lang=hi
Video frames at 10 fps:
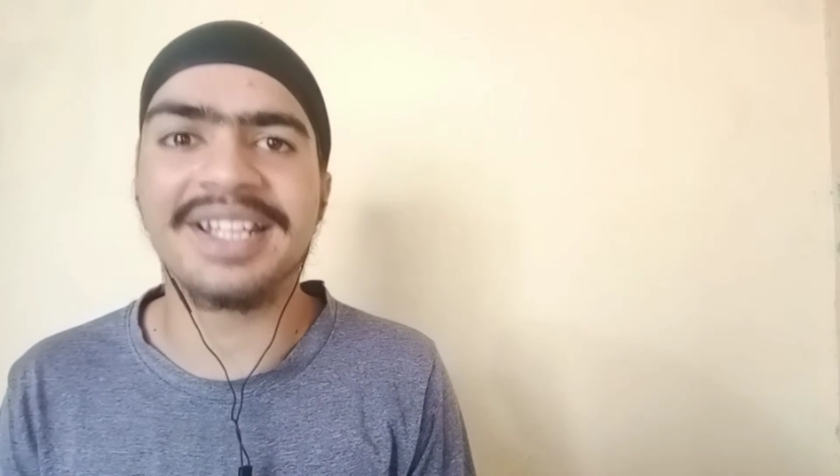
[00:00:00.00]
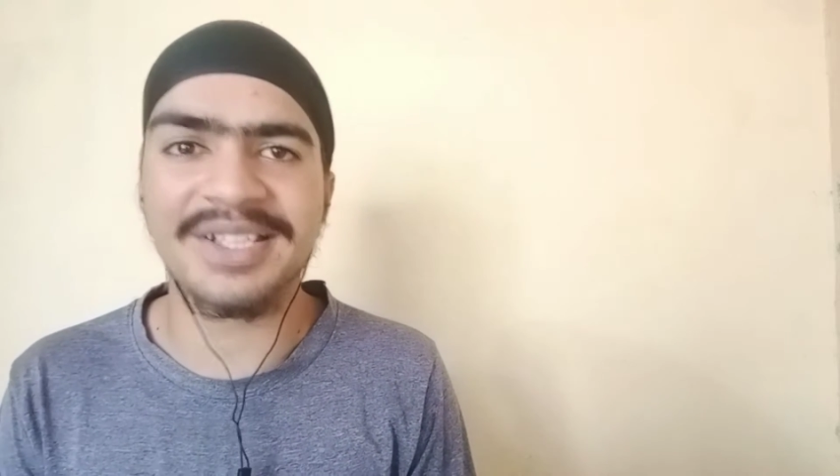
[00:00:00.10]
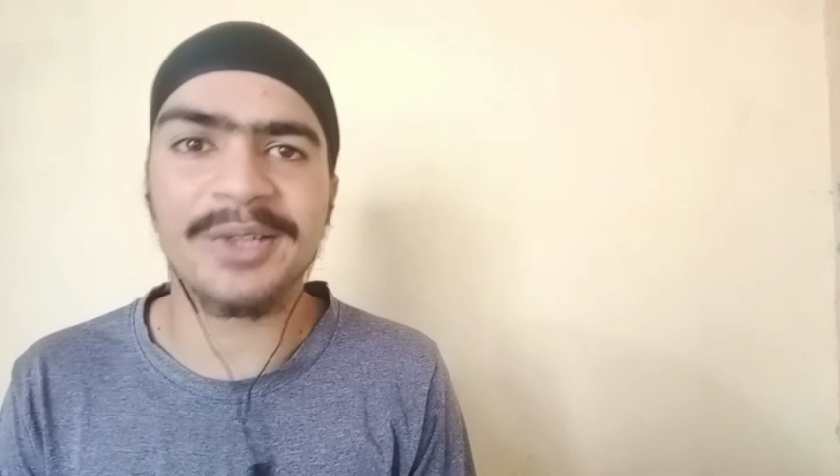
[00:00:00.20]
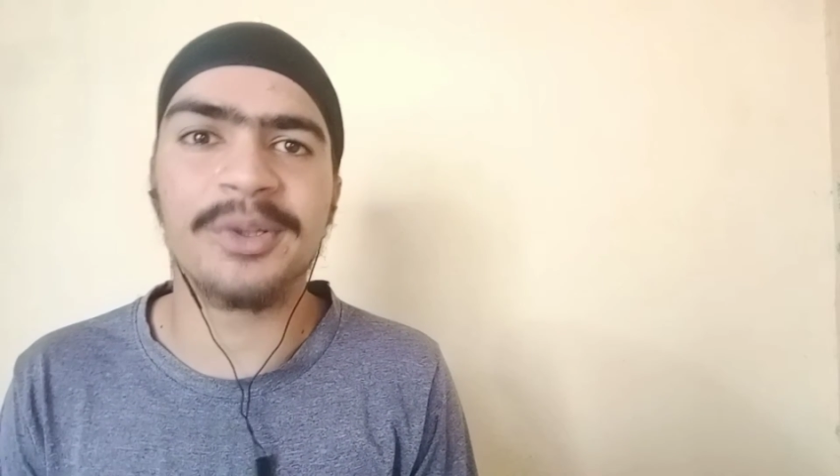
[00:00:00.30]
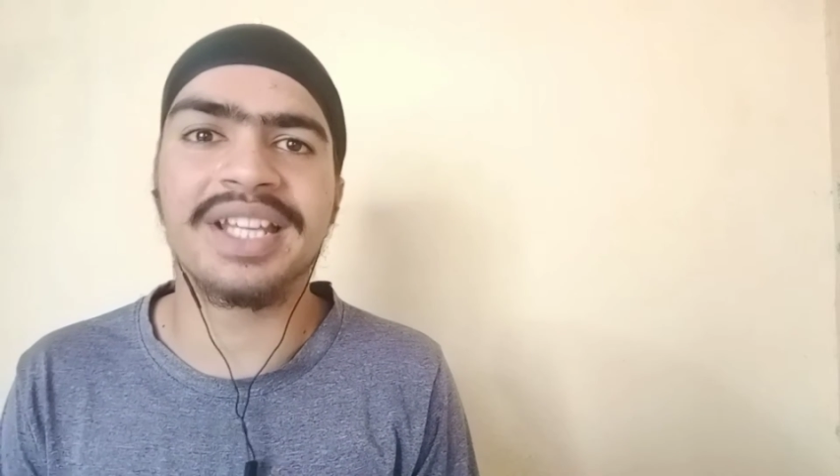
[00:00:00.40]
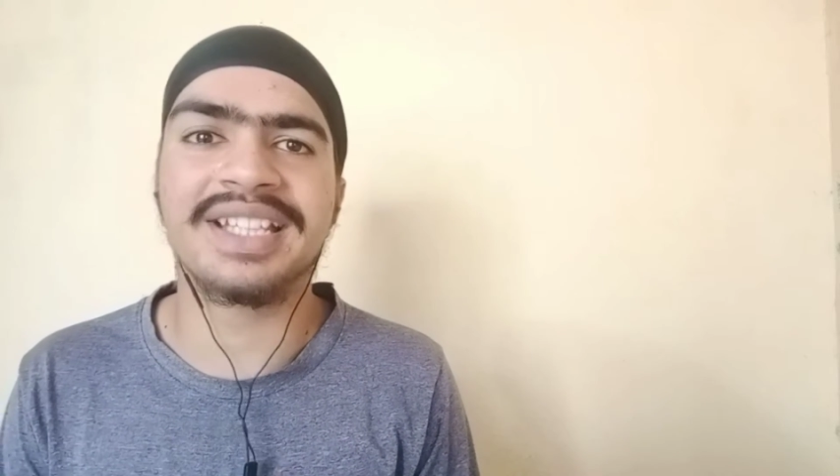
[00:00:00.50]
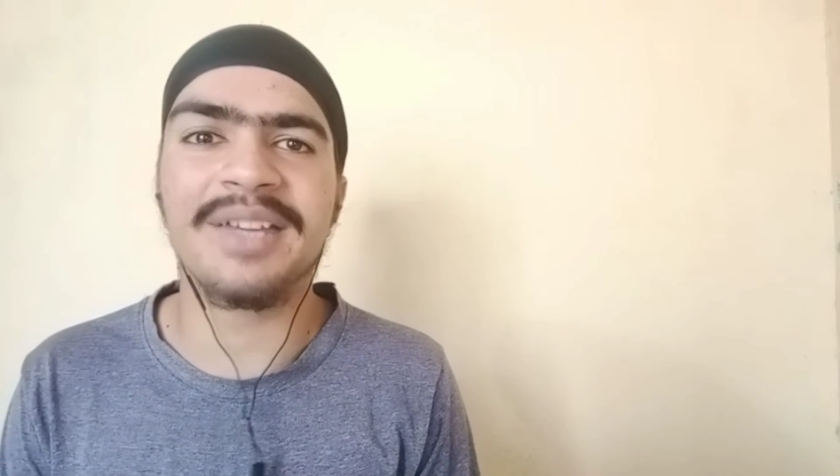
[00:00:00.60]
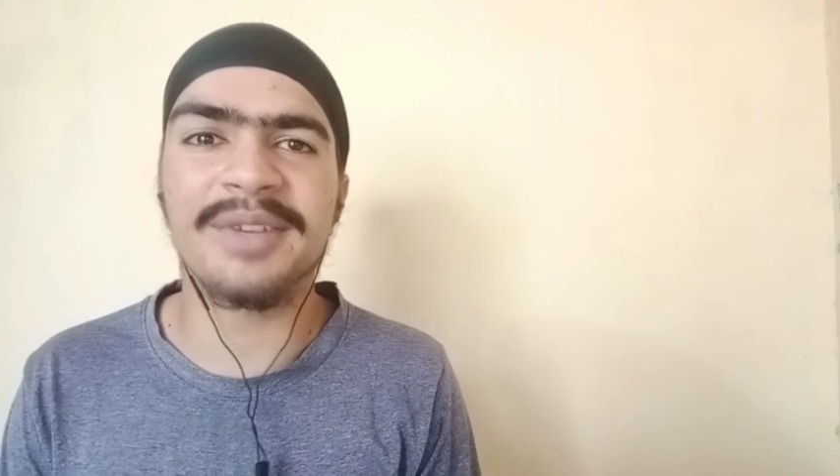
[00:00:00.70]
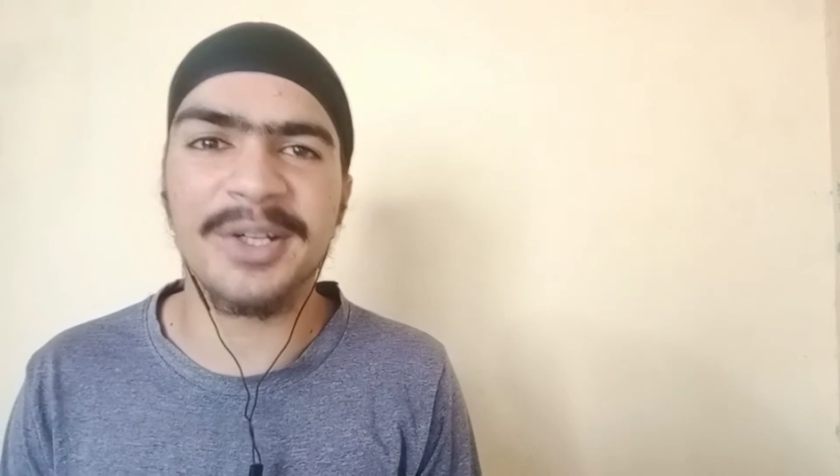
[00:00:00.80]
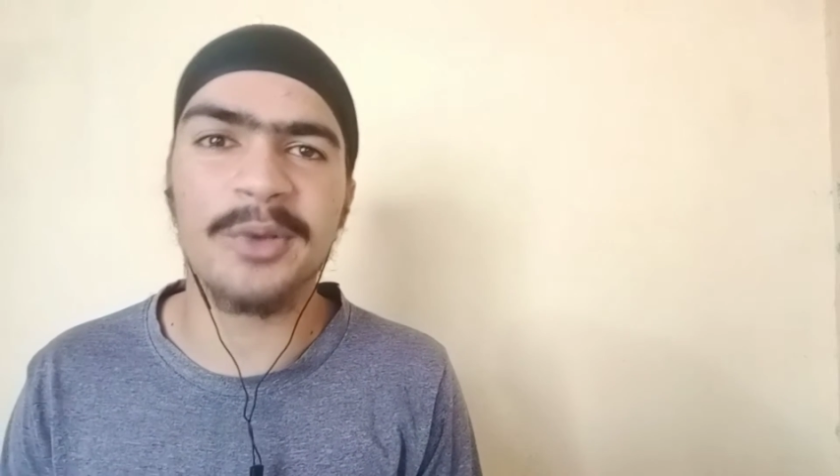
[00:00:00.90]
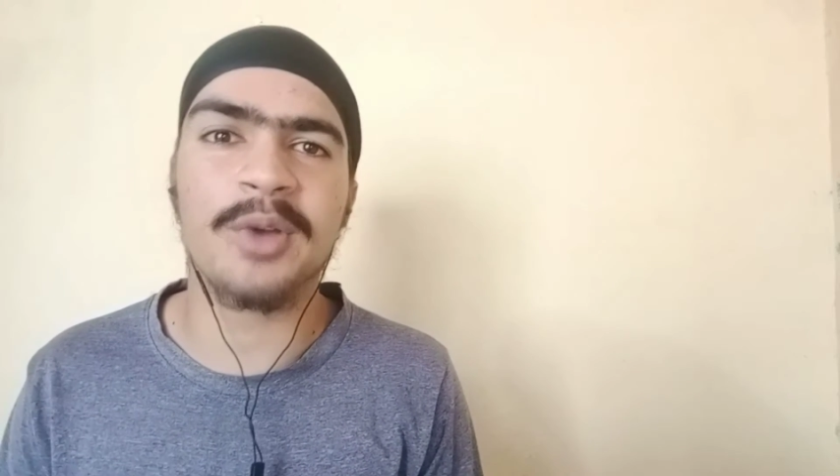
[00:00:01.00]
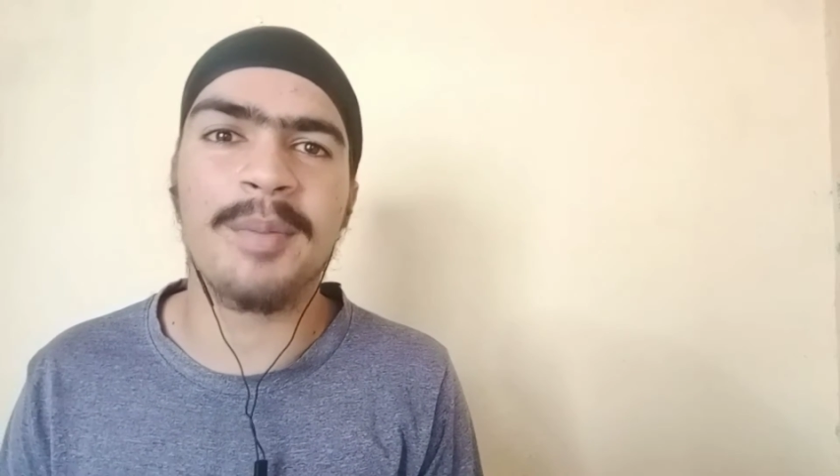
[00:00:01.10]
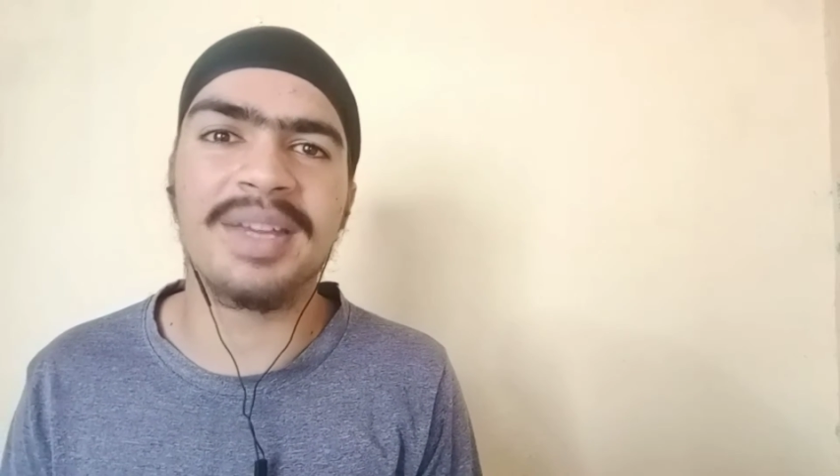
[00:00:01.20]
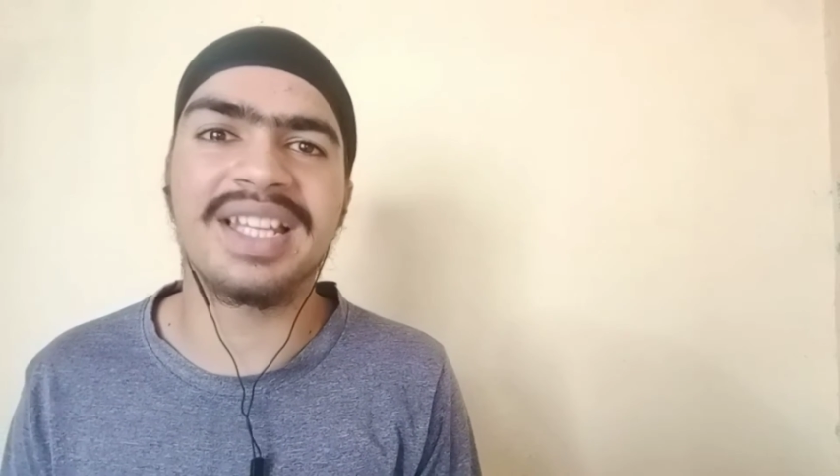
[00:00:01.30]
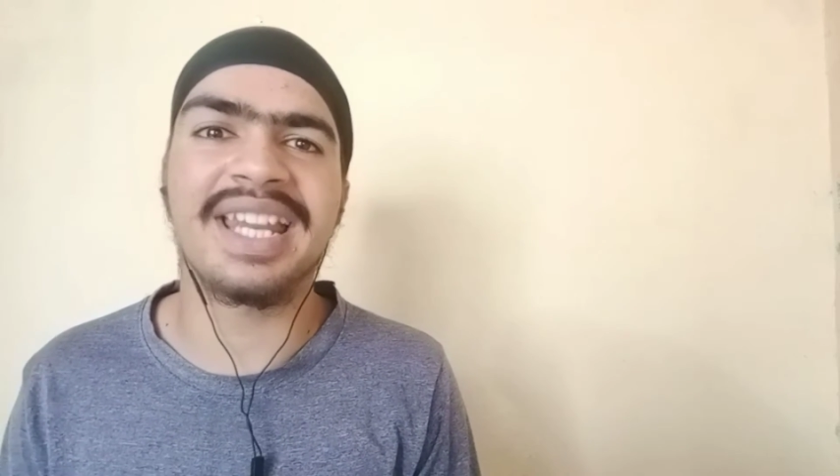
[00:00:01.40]
टीजर को देखते हैं वीडियो तो
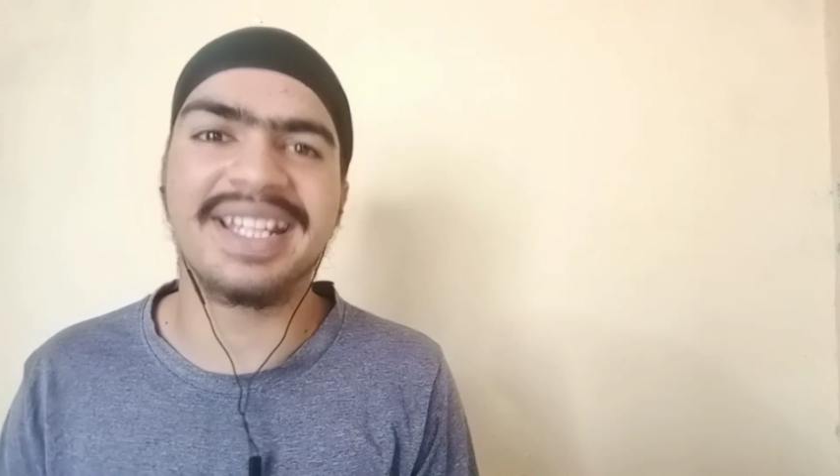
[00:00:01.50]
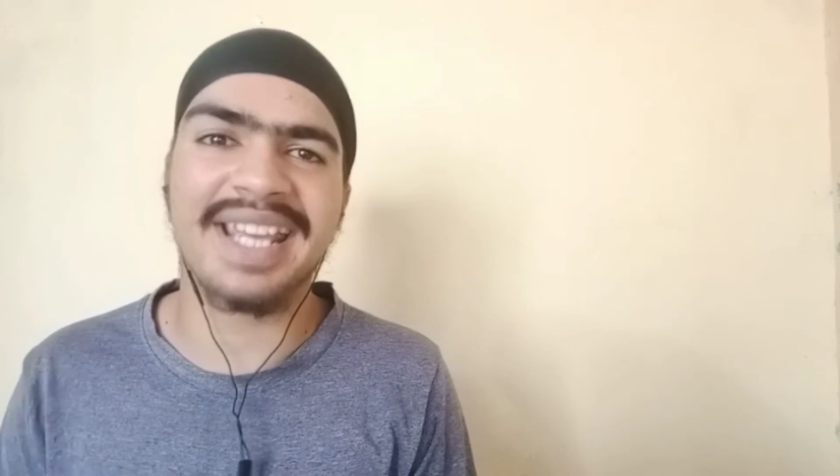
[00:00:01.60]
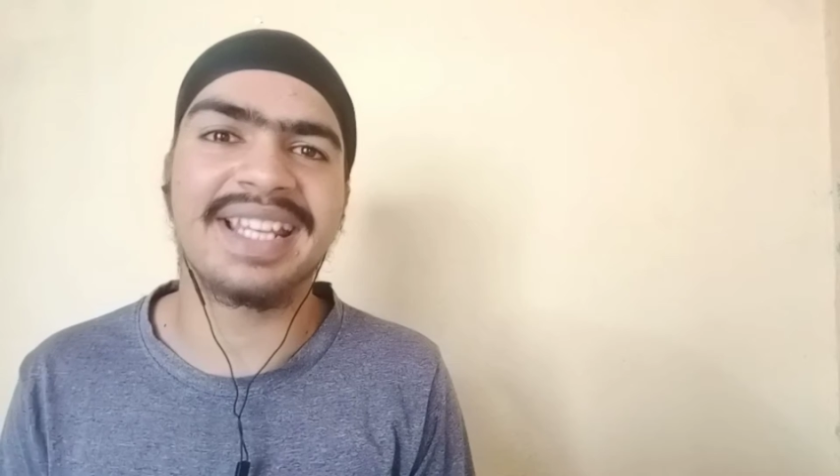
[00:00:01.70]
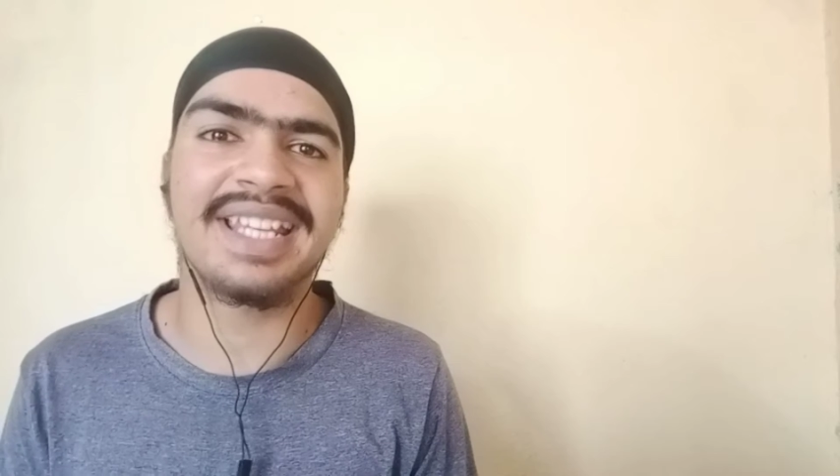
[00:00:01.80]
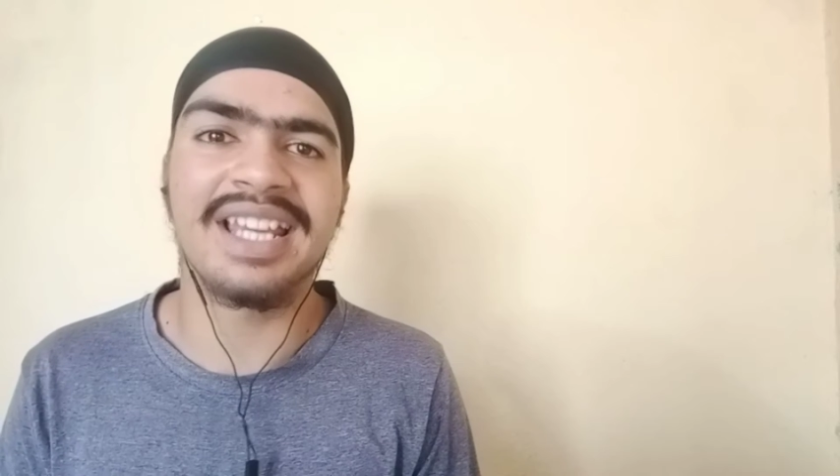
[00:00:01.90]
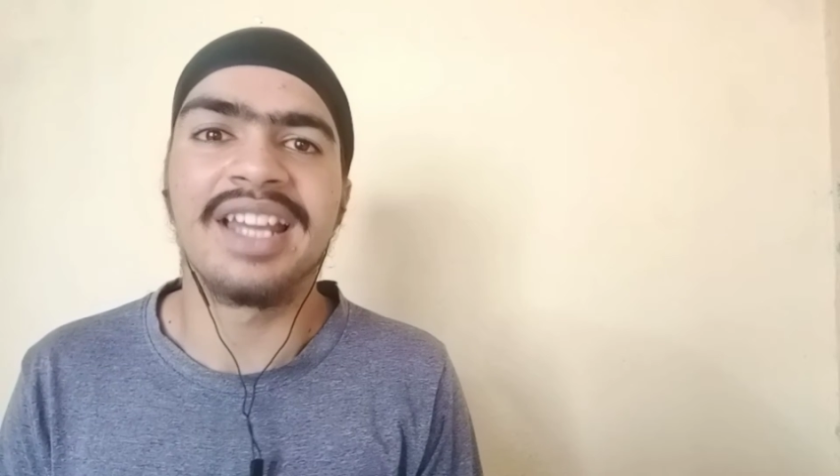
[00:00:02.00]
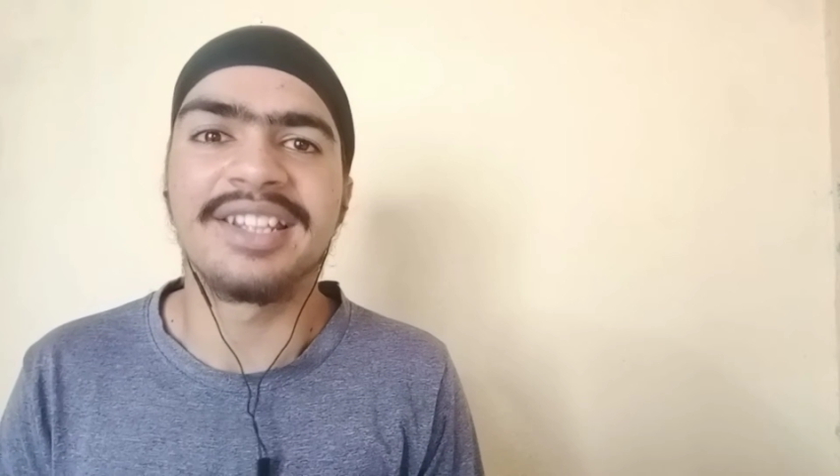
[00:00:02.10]
अभी लेट आएगी